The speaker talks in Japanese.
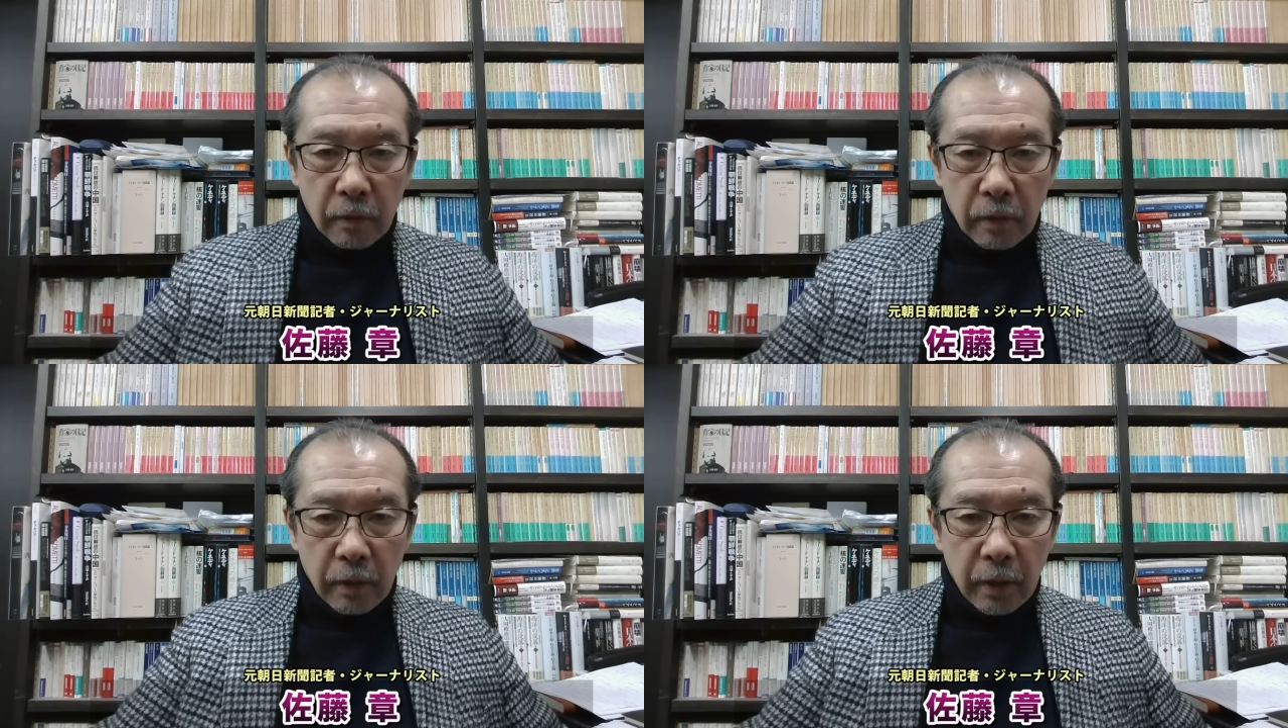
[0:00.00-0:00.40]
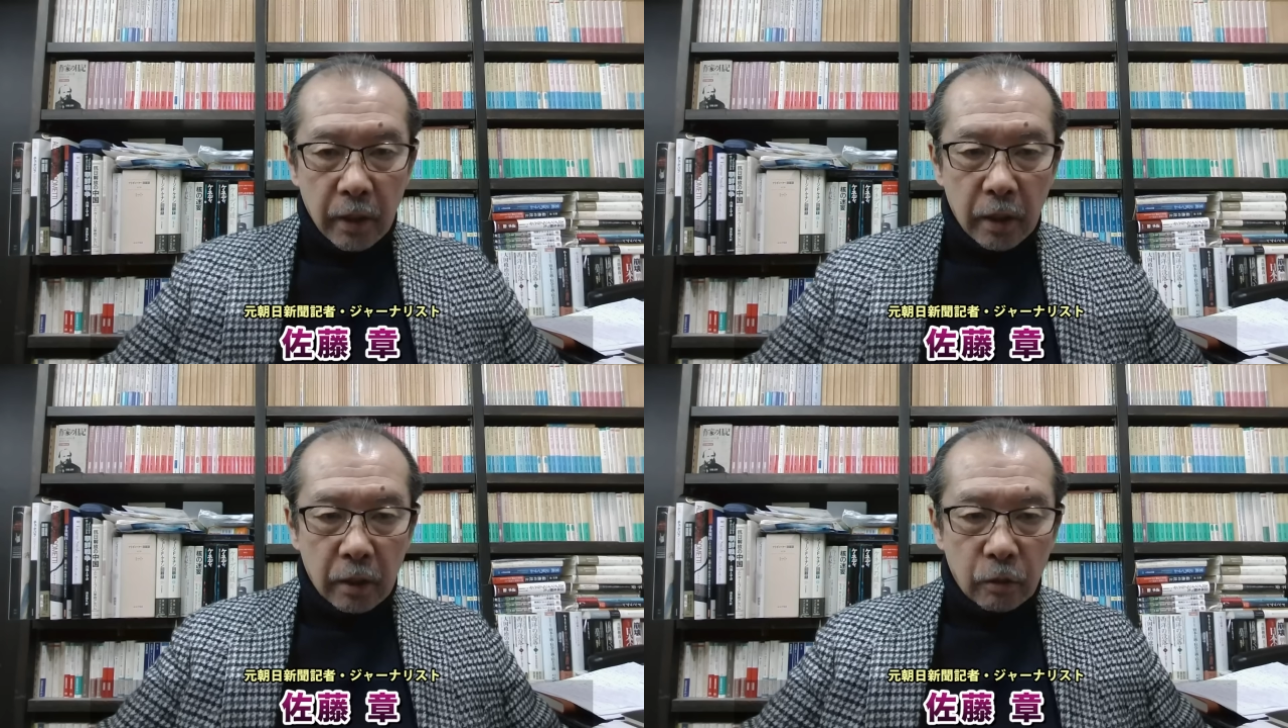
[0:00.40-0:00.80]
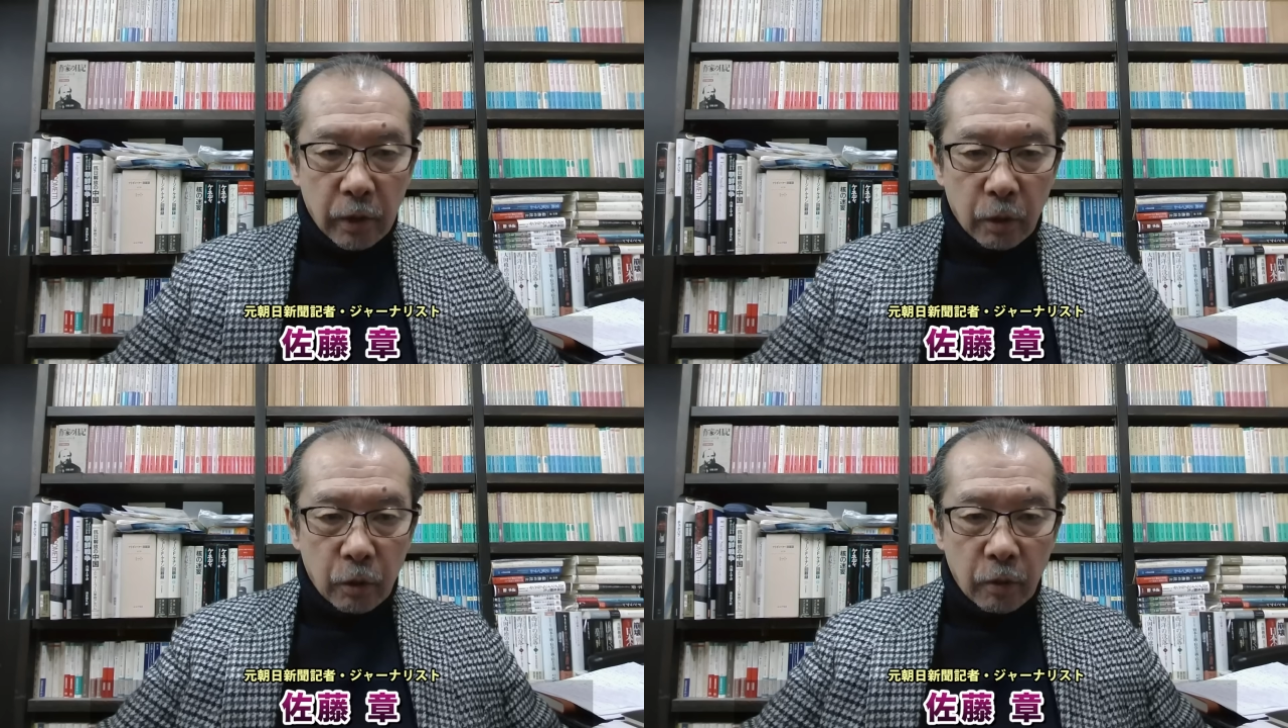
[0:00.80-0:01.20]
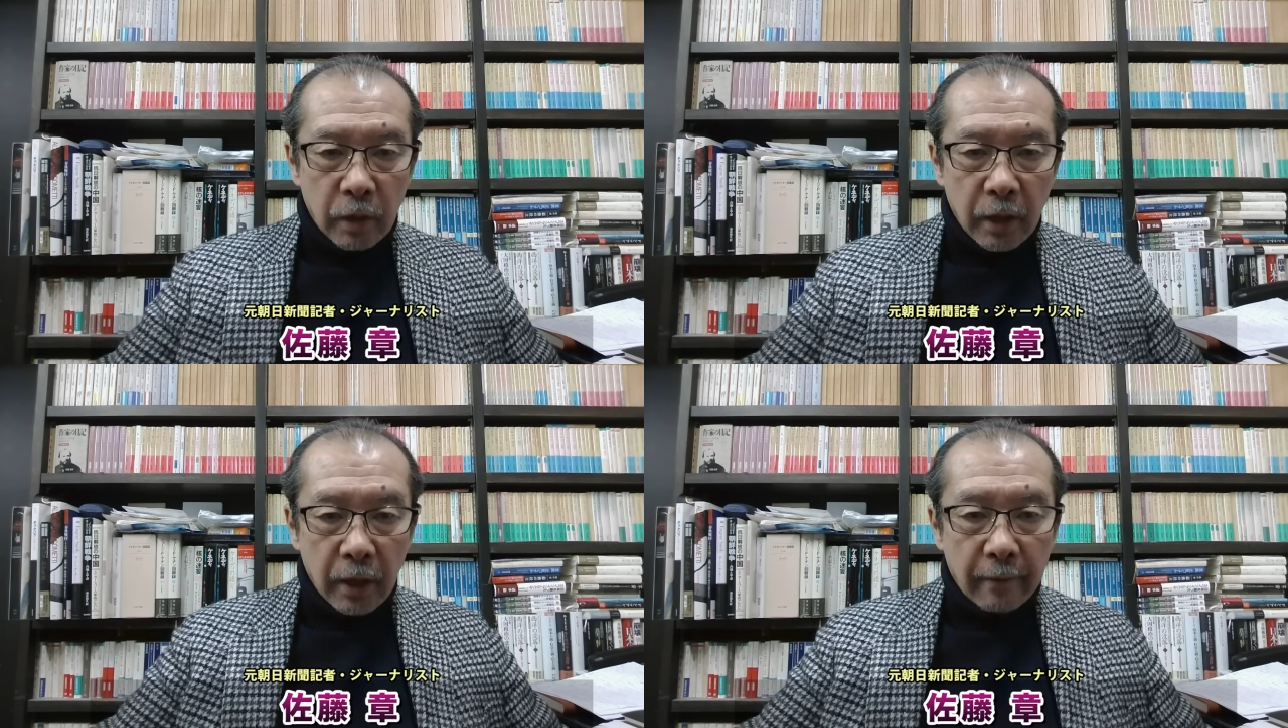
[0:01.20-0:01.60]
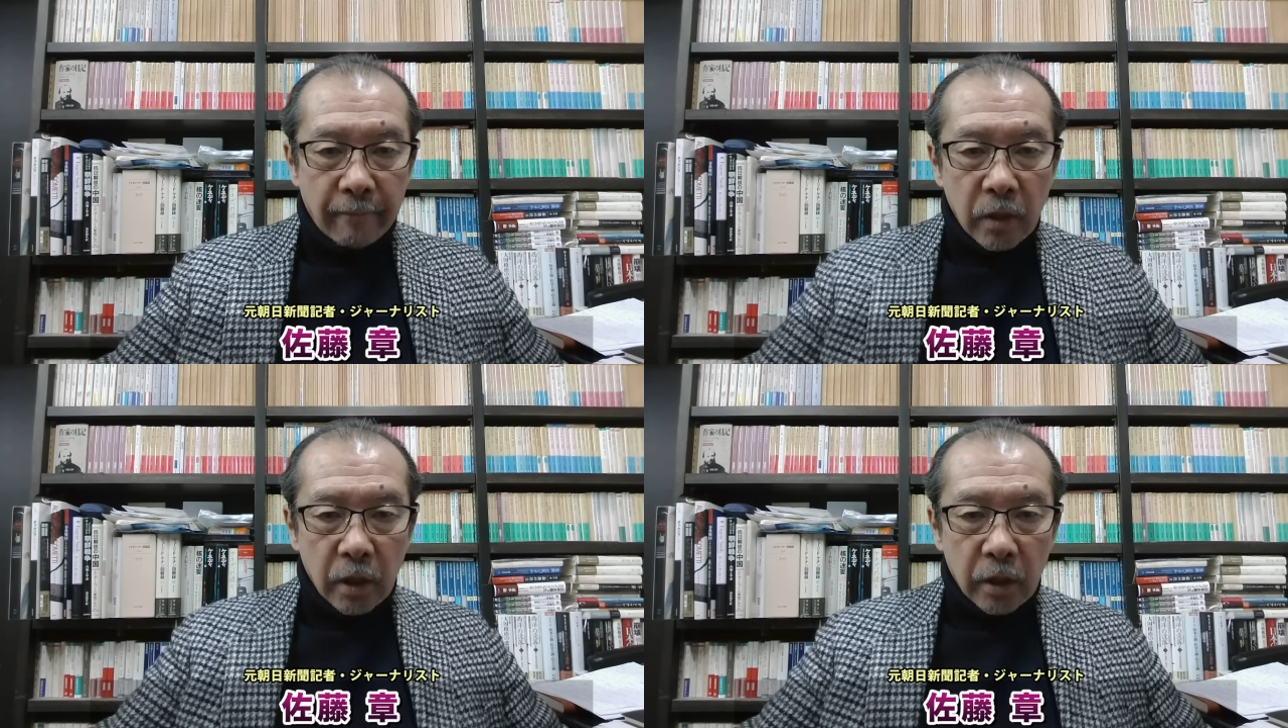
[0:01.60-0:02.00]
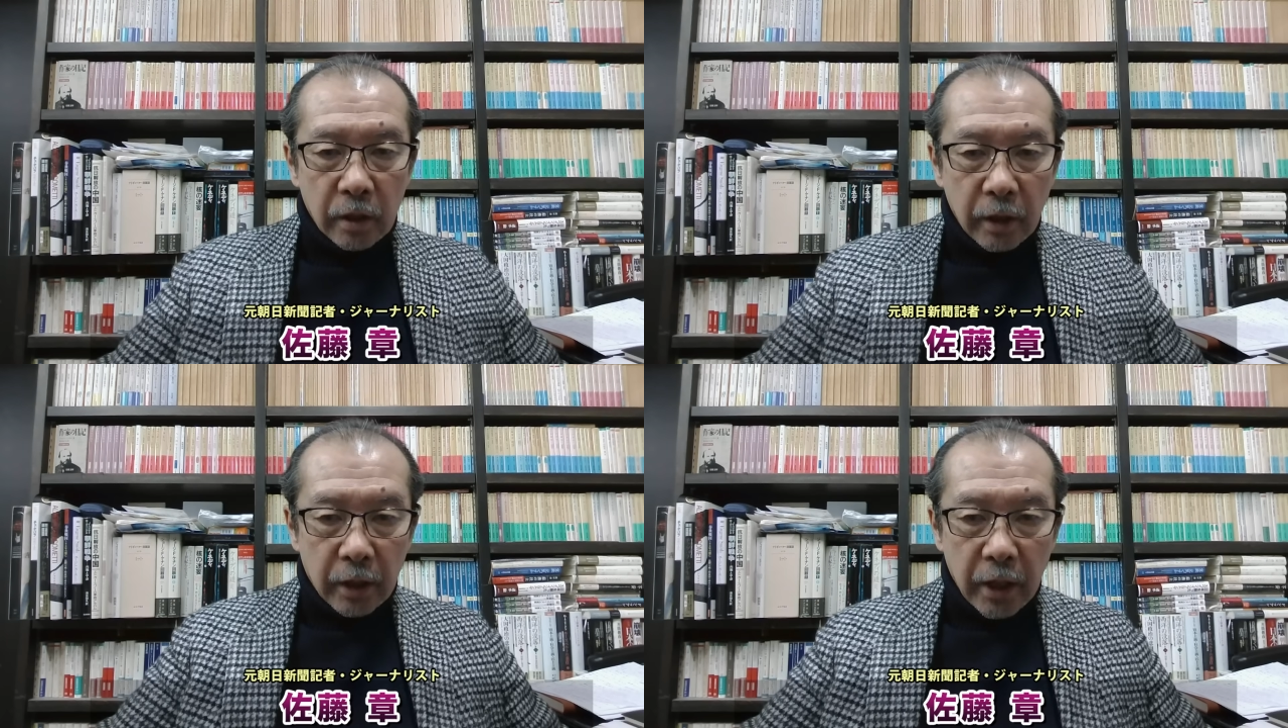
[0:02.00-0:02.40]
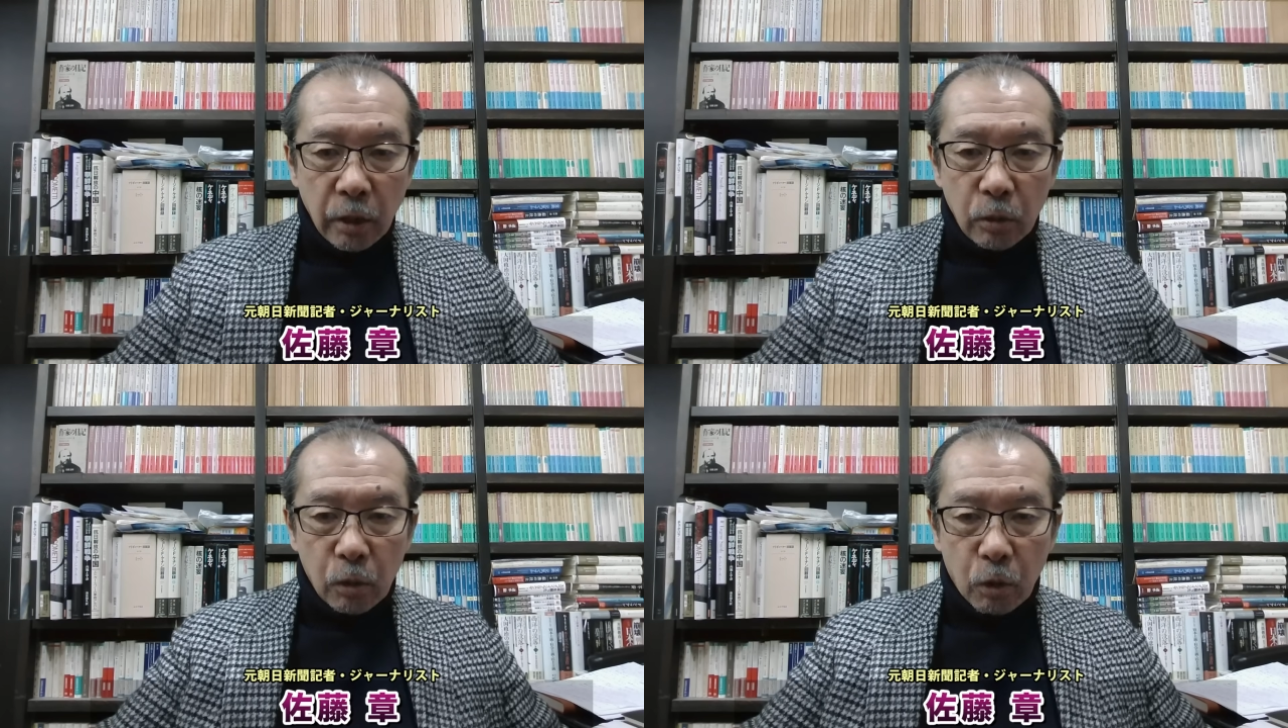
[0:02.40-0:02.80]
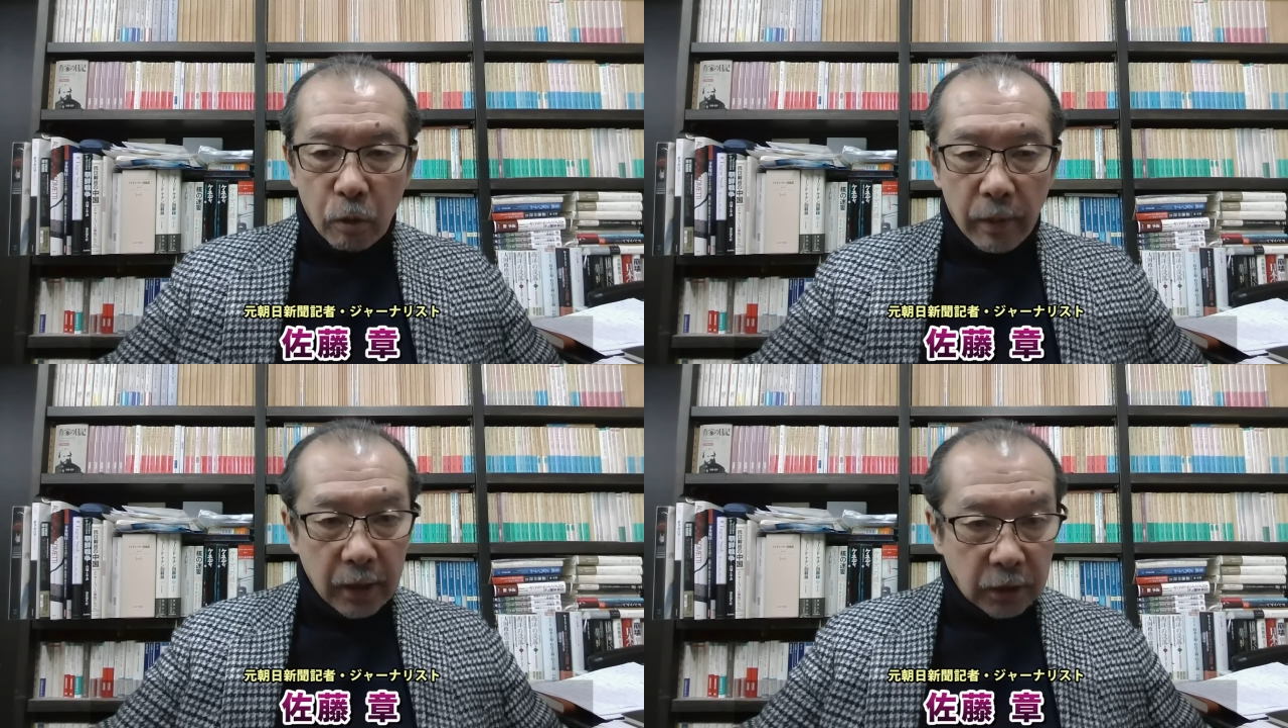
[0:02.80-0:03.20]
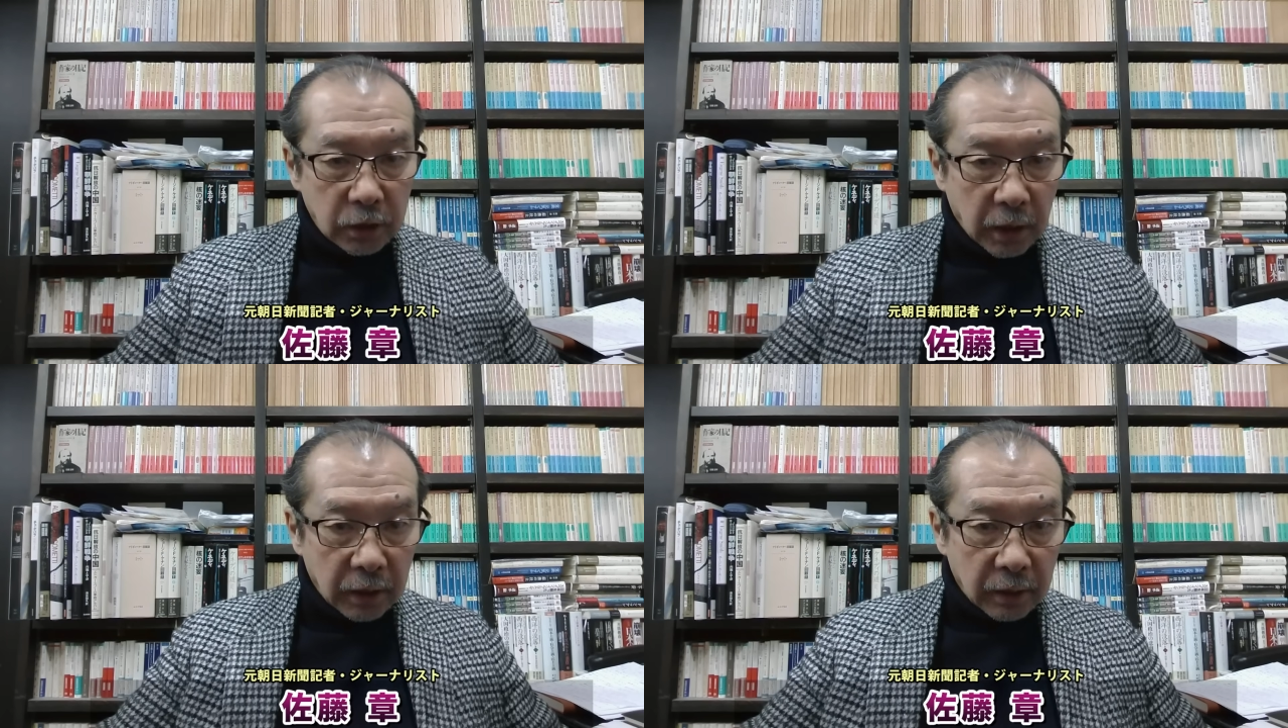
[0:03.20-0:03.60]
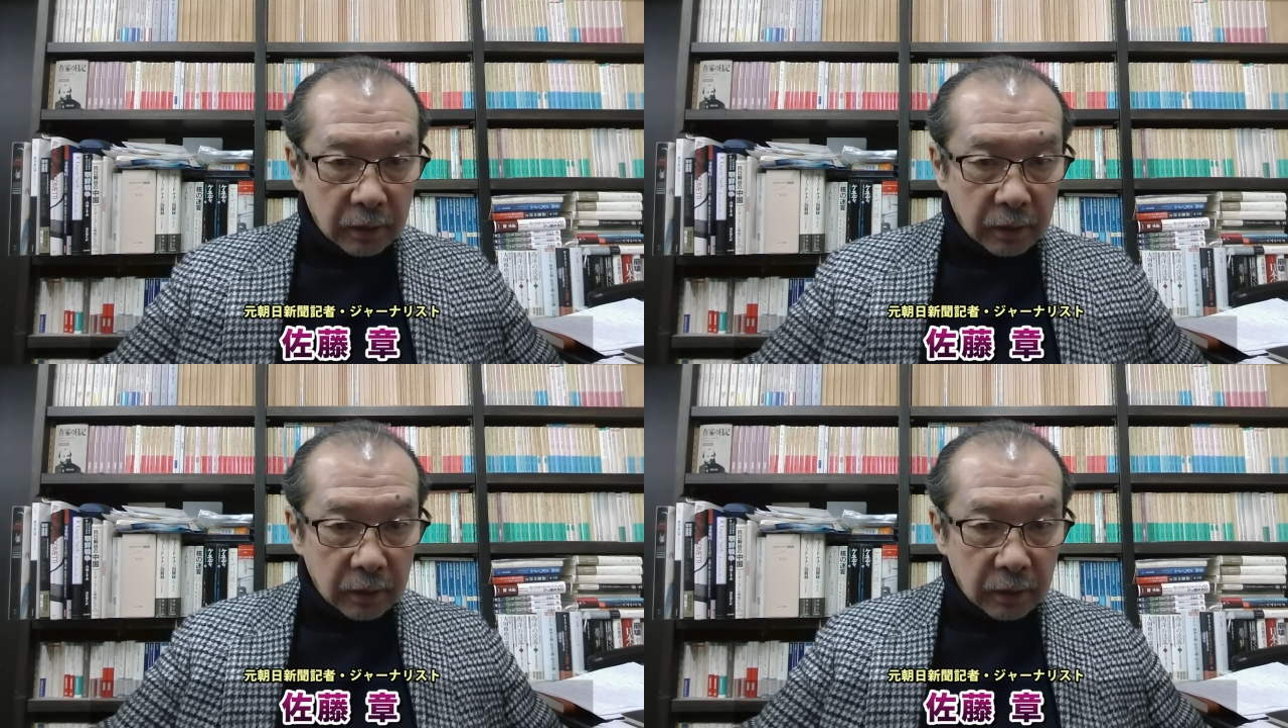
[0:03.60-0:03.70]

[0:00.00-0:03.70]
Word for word: えー、っとね、これはね、剣道小林さん